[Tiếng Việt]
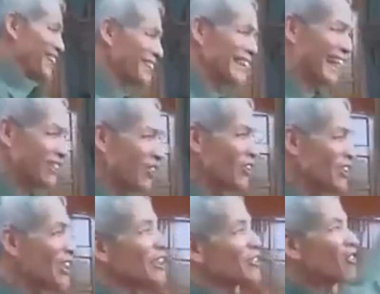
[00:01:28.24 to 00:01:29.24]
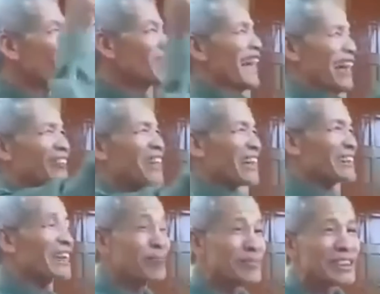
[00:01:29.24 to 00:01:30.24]
nó chạy thôi đi nói chạy nó lại
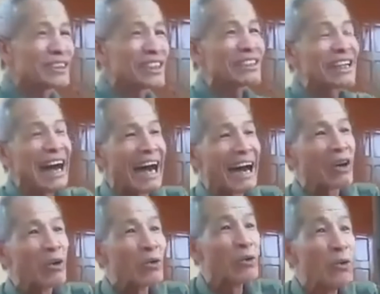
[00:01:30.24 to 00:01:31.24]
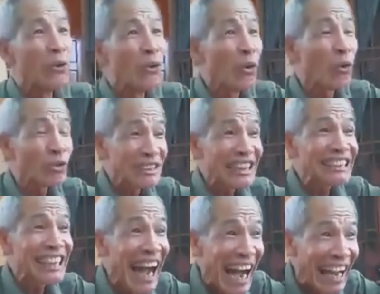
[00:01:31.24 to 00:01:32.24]
chấm thì tức là ngu của thành
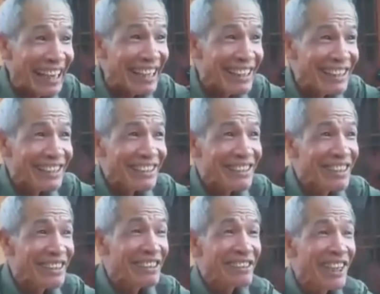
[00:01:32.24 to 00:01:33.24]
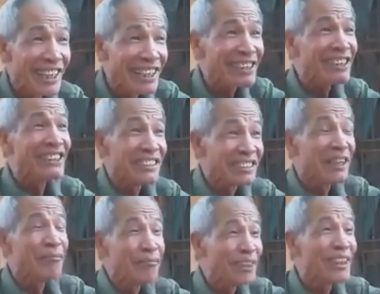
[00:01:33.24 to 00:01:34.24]
tài Đúng rồi từ thi từ
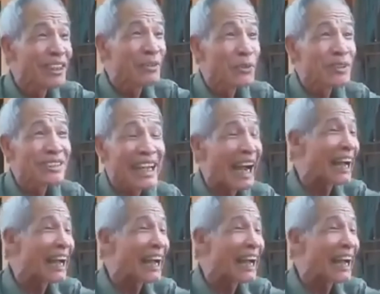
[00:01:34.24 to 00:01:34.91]
chấm thì ngu thành tài